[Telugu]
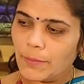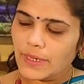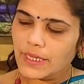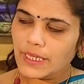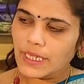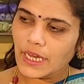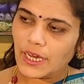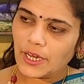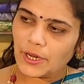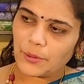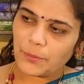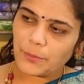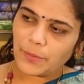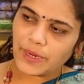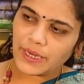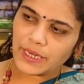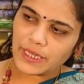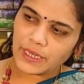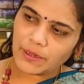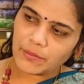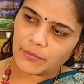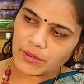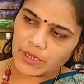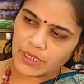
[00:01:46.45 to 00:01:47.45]
పదహారు
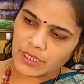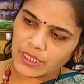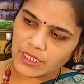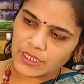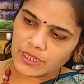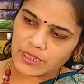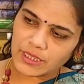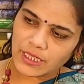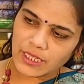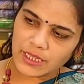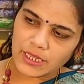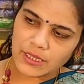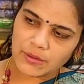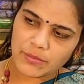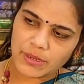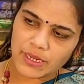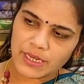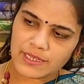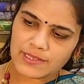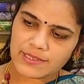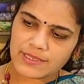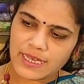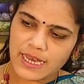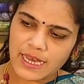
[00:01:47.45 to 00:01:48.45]
రూపాయలకే మనకి ఇంత
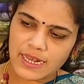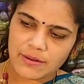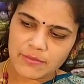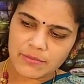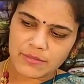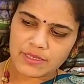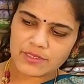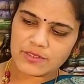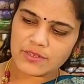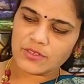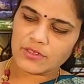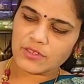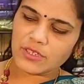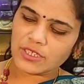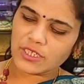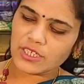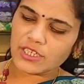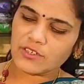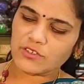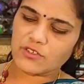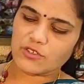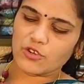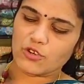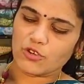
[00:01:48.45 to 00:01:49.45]
అందమైన సారీ మీ సొంతం
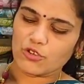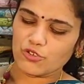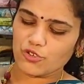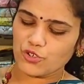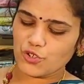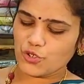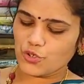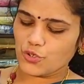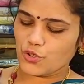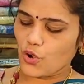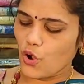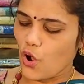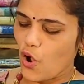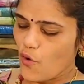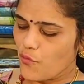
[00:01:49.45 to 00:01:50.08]
చేసుకోవచ్చు